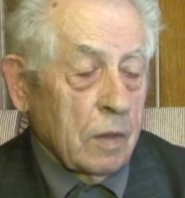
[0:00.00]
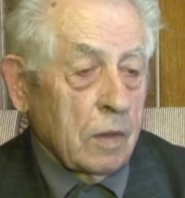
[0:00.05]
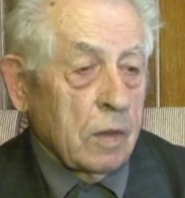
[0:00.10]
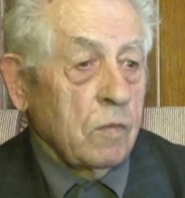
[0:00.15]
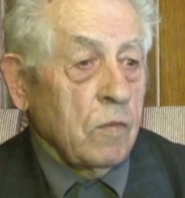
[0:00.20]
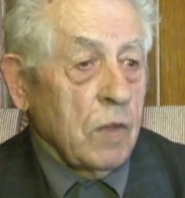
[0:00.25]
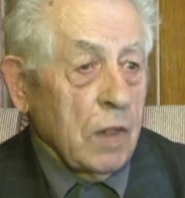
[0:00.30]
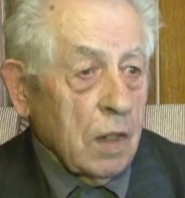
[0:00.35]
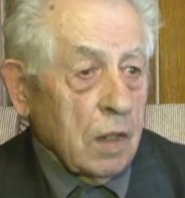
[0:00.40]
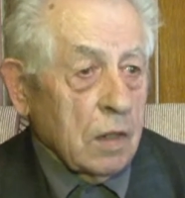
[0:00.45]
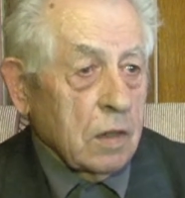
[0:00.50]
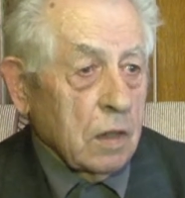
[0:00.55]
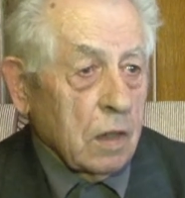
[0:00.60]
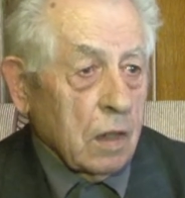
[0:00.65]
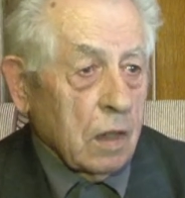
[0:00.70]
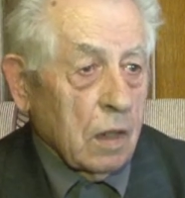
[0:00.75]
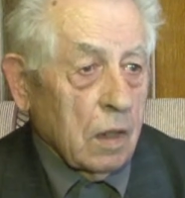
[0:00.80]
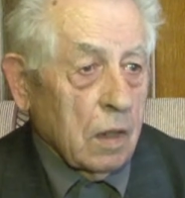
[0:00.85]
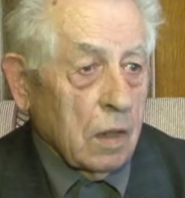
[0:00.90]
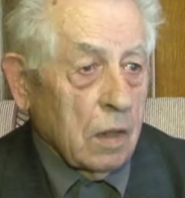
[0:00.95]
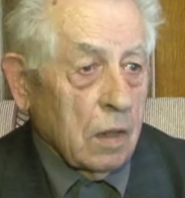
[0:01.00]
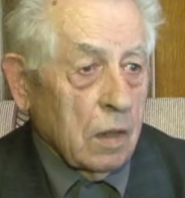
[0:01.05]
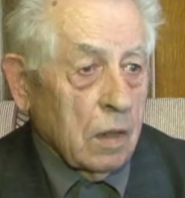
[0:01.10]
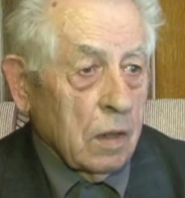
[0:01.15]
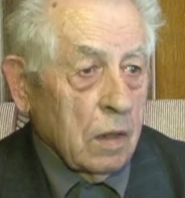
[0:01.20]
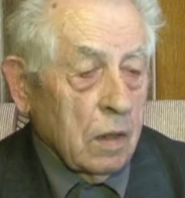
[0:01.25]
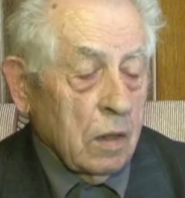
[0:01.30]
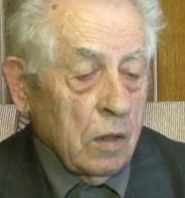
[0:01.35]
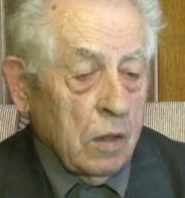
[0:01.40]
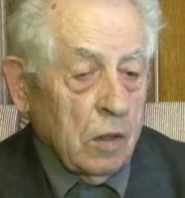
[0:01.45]
Конечно. С вечера.
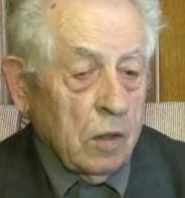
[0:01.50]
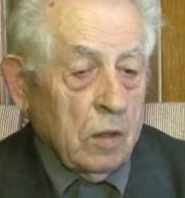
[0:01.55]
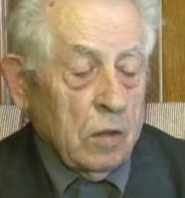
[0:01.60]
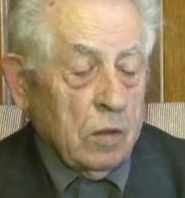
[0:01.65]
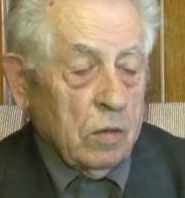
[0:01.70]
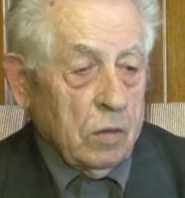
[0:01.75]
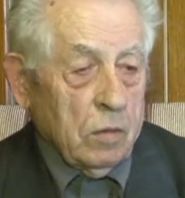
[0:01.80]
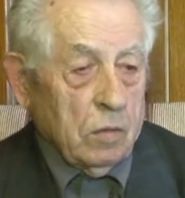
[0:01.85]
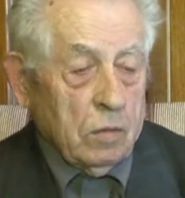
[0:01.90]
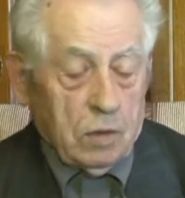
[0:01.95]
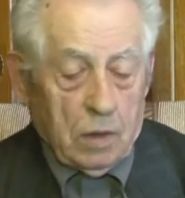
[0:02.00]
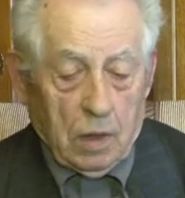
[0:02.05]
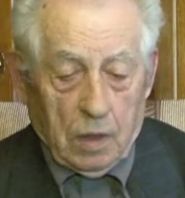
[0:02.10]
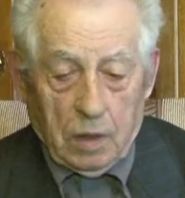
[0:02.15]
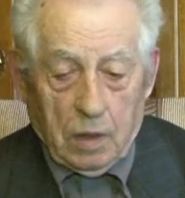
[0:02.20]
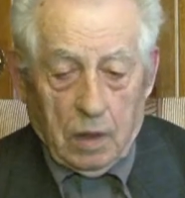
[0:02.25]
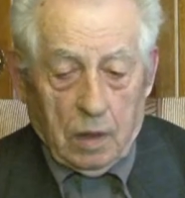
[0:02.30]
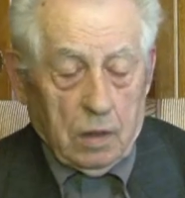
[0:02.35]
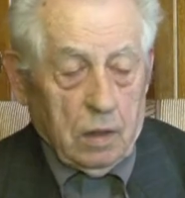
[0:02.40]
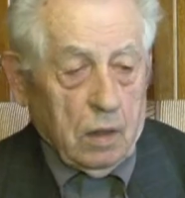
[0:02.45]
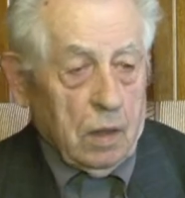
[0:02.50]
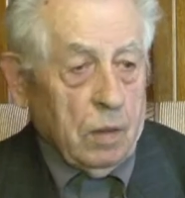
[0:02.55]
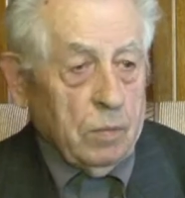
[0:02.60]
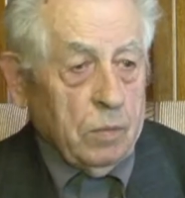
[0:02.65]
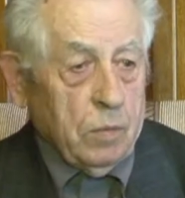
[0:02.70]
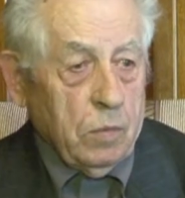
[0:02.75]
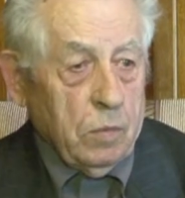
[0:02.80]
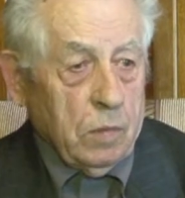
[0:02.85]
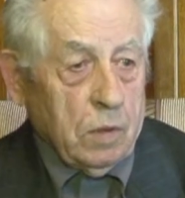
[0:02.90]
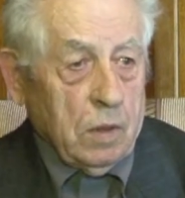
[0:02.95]
Ну, тогда не
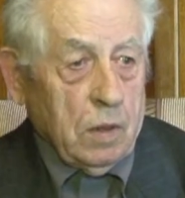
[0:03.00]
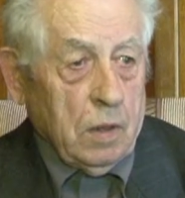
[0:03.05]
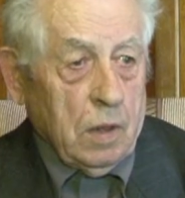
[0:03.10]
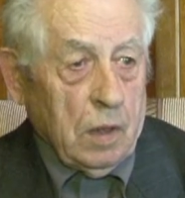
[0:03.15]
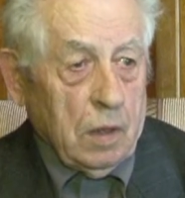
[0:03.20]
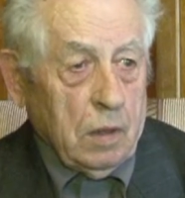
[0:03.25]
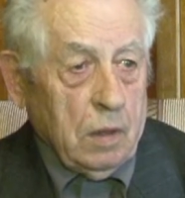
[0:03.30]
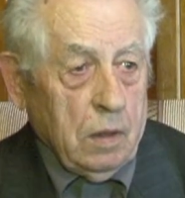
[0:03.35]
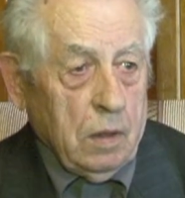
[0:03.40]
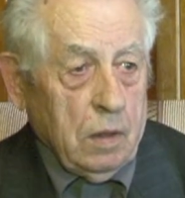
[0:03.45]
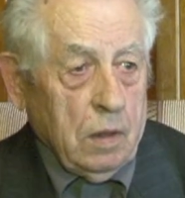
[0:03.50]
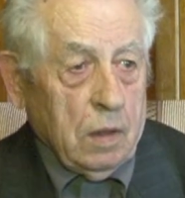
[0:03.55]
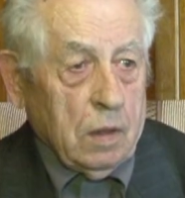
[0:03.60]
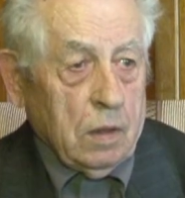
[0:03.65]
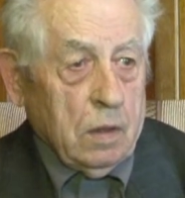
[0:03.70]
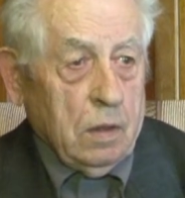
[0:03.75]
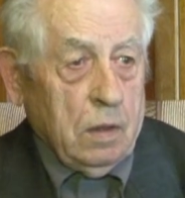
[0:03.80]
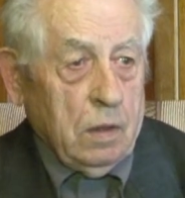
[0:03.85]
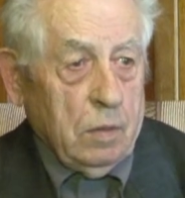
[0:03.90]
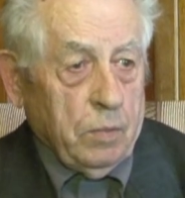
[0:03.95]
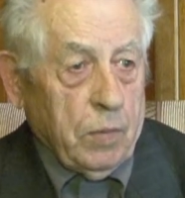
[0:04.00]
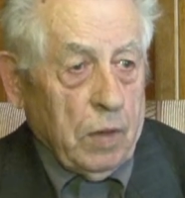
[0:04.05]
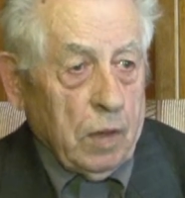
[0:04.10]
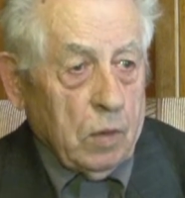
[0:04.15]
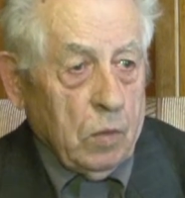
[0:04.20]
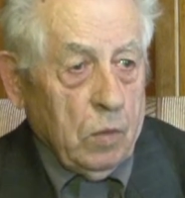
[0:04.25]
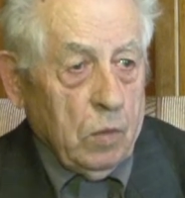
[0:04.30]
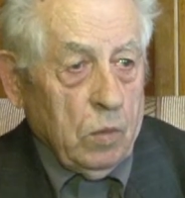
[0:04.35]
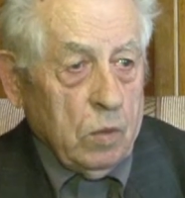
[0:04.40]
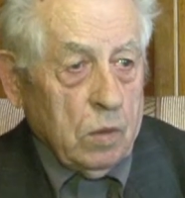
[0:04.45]
обуть, не одеть, не
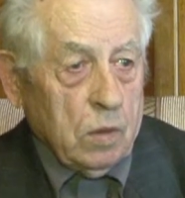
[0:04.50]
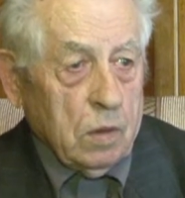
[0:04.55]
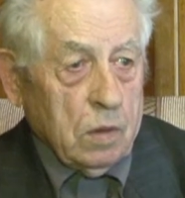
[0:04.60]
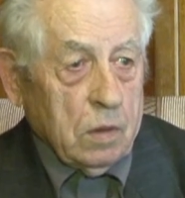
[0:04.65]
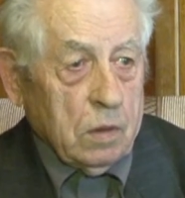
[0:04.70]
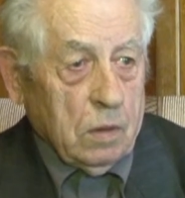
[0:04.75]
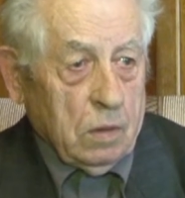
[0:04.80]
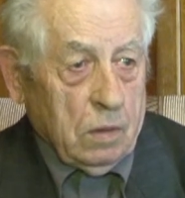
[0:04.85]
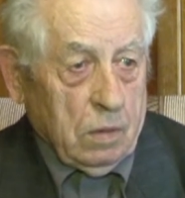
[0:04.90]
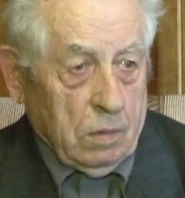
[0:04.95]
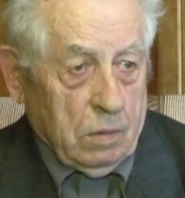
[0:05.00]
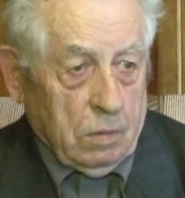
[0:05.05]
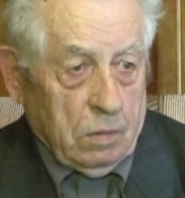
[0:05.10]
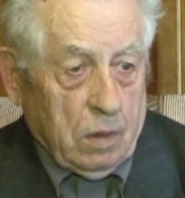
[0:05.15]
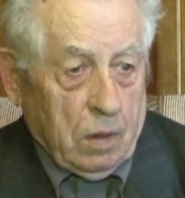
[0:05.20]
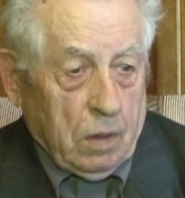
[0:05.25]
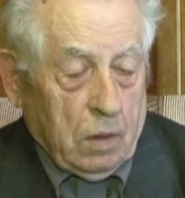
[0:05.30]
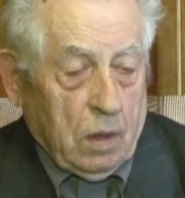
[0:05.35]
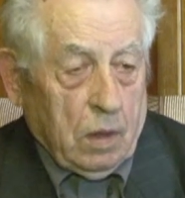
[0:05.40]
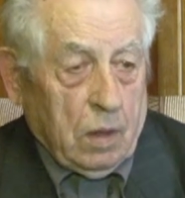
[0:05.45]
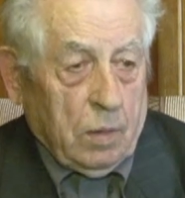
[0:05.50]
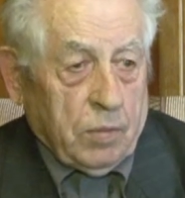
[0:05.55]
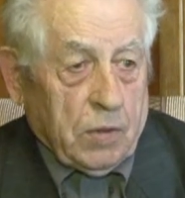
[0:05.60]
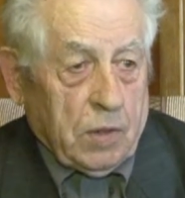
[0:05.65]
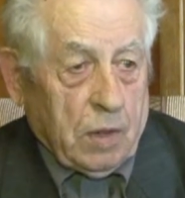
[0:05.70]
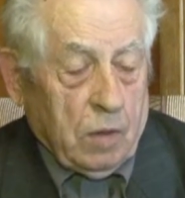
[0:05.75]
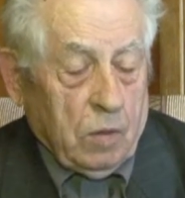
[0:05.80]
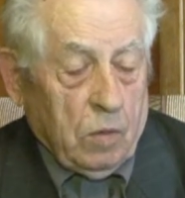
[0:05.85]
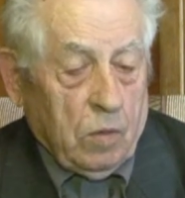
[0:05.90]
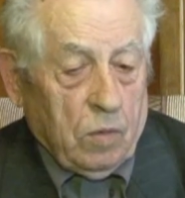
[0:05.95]
покушать. Э, такая
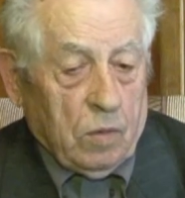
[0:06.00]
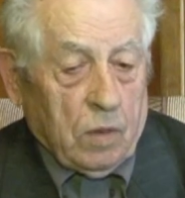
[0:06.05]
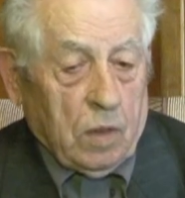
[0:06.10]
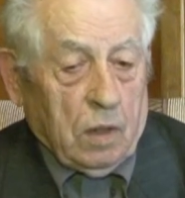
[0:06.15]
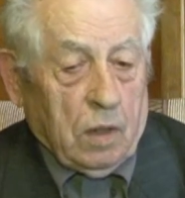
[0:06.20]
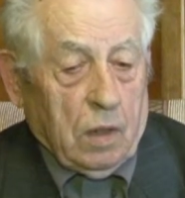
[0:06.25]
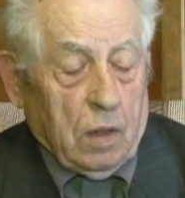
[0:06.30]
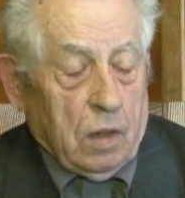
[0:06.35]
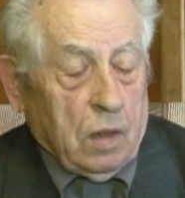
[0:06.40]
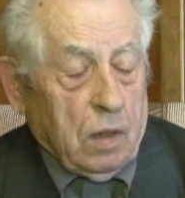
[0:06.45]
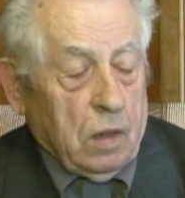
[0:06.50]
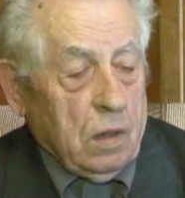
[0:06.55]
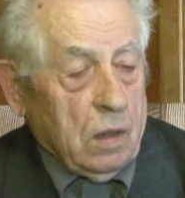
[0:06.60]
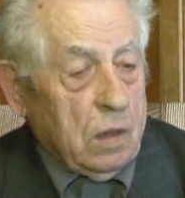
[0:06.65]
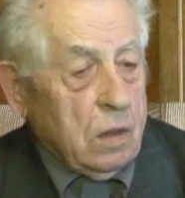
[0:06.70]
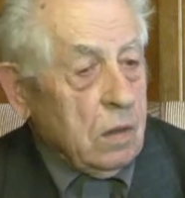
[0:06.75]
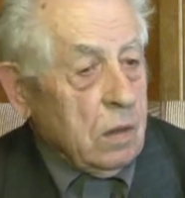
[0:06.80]
обстановка, она, конечно,